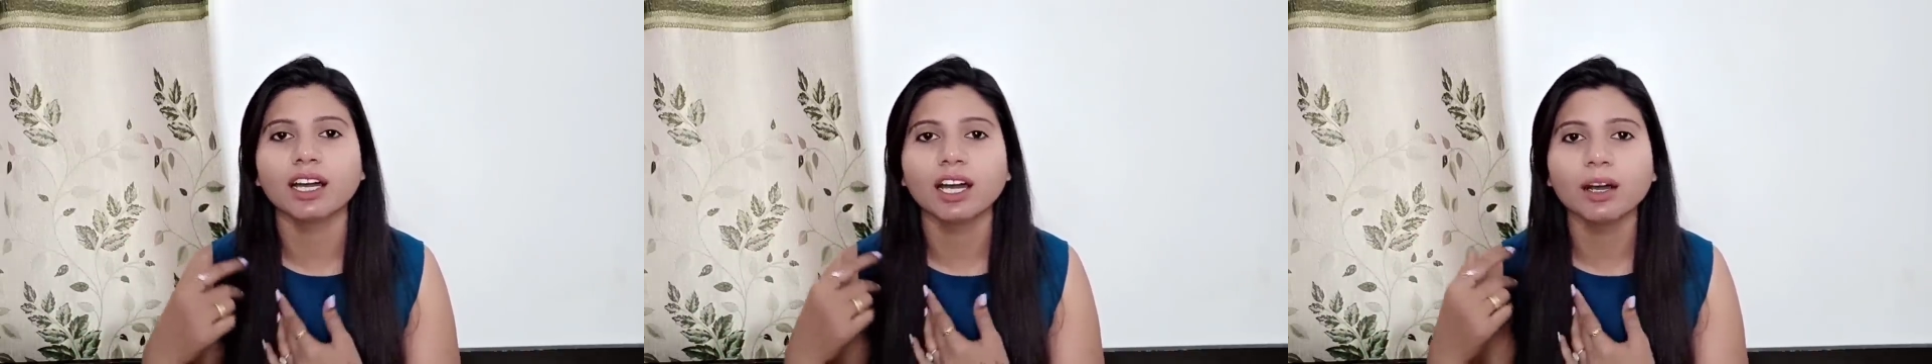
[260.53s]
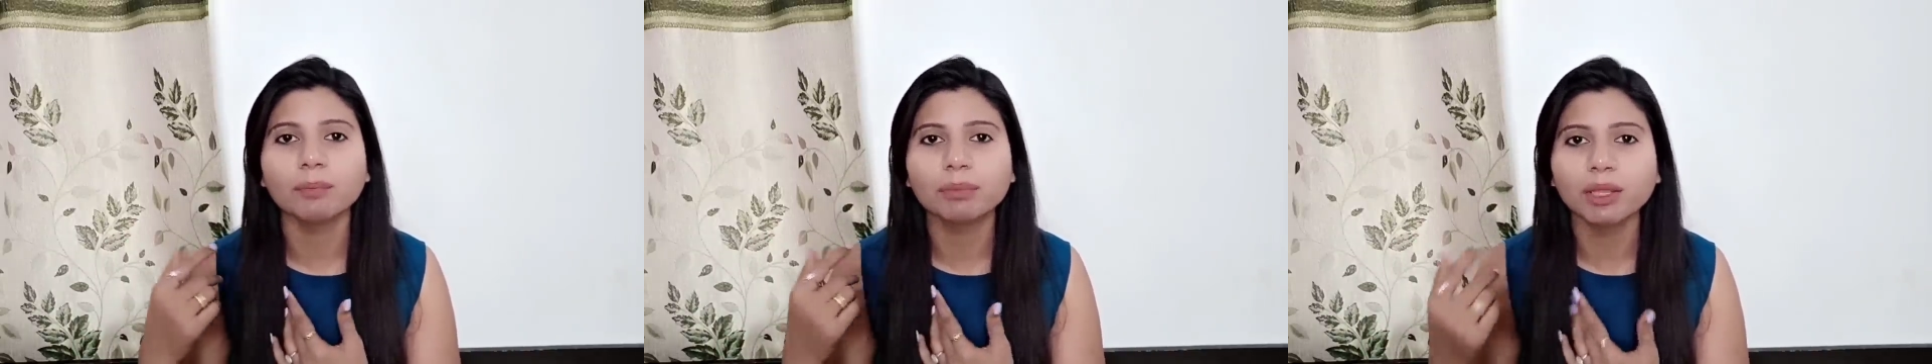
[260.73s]

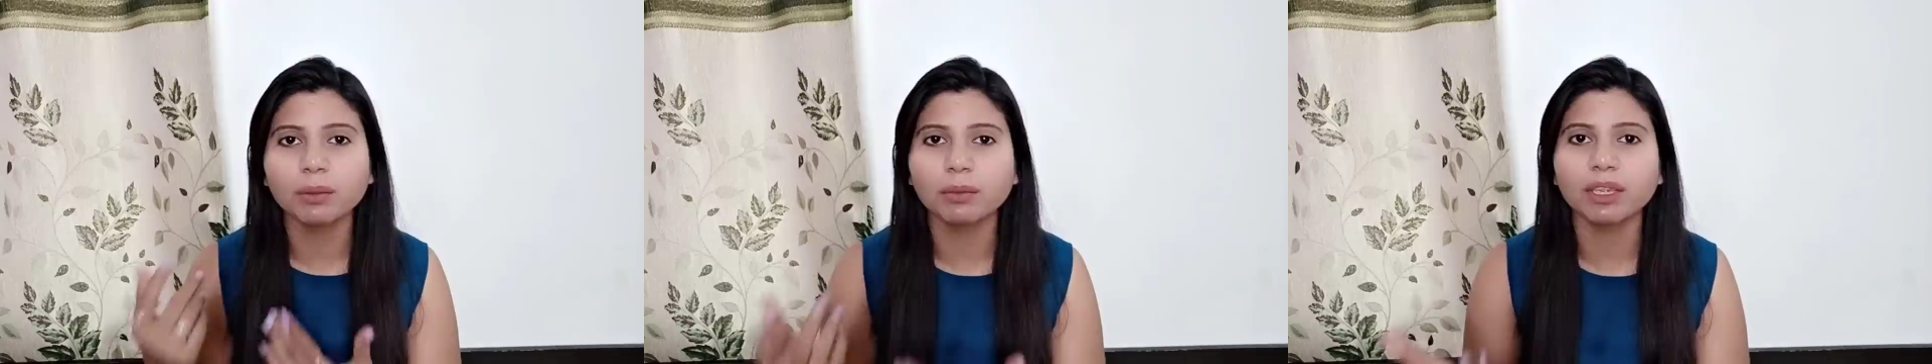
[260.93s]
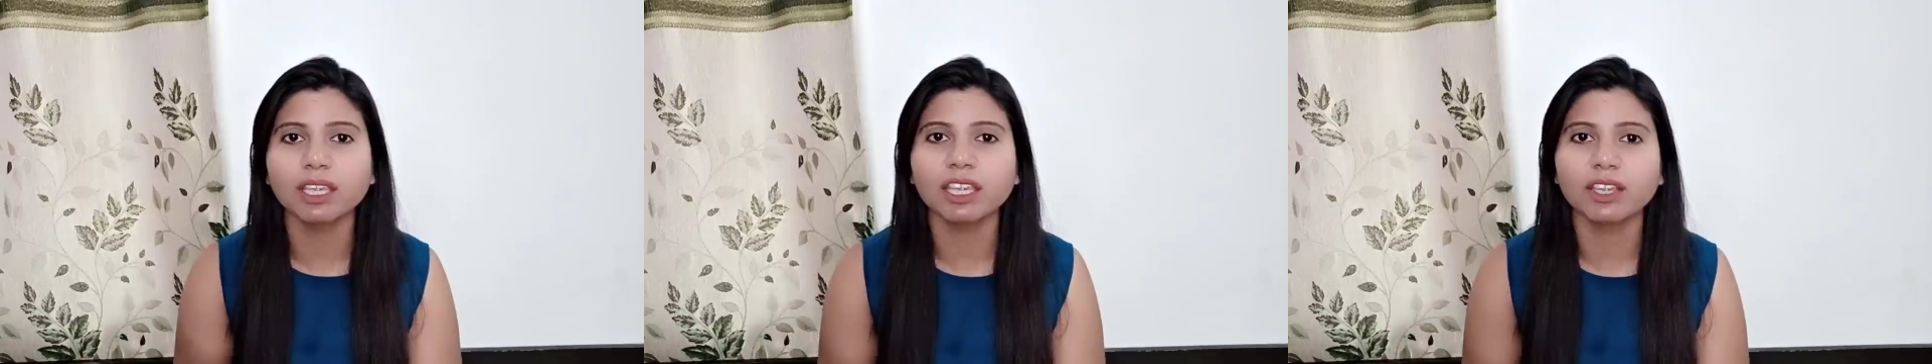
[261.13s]
हफ्ते
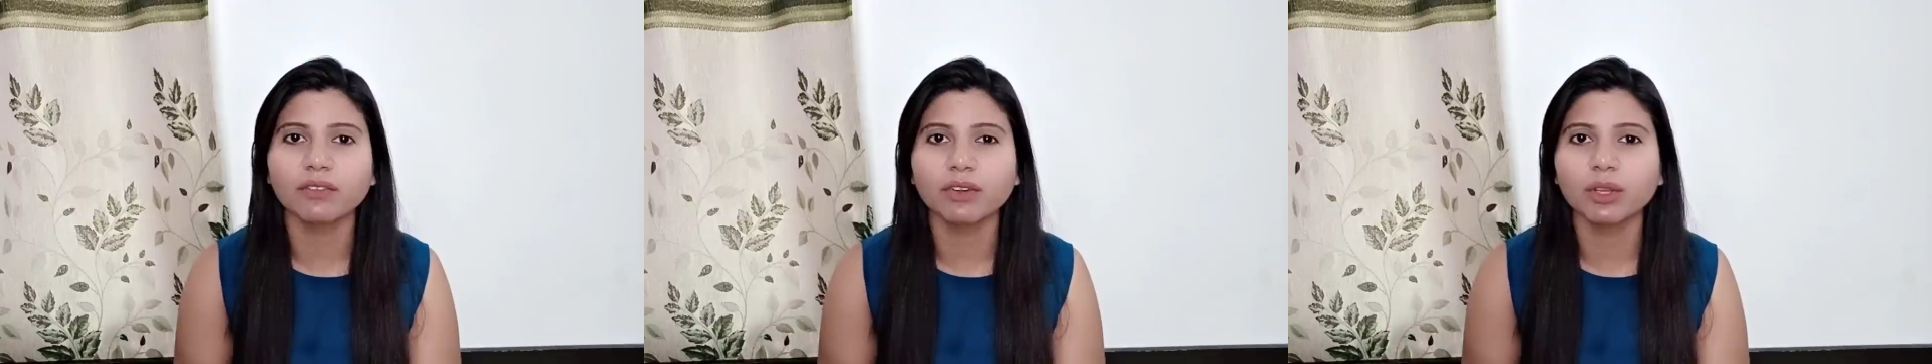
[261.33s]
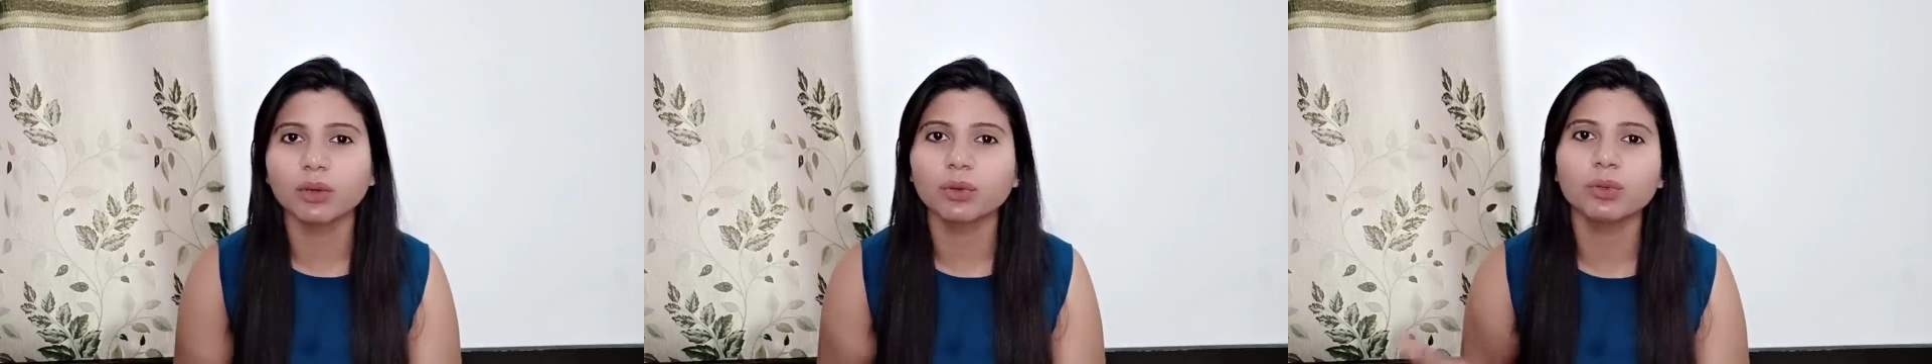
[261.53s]
में एक
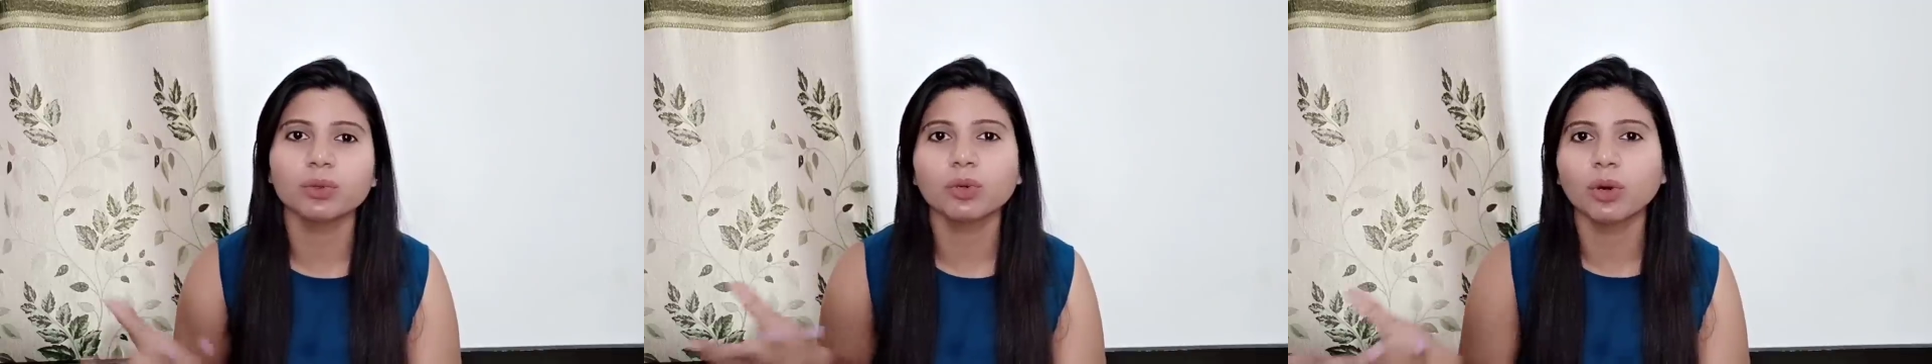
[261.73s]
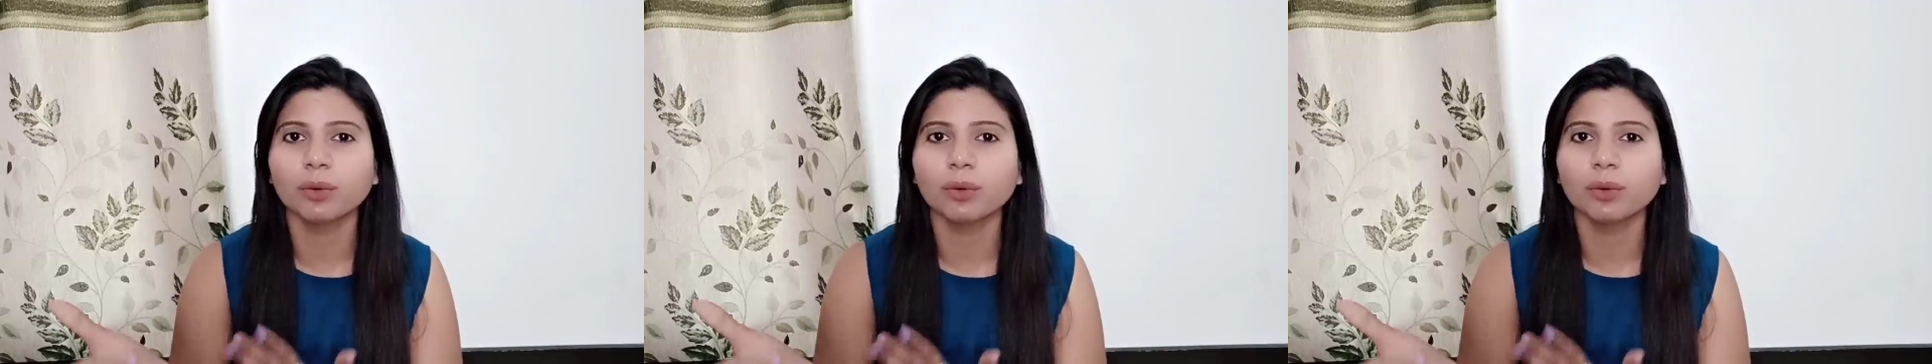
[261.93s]
वीडियो दो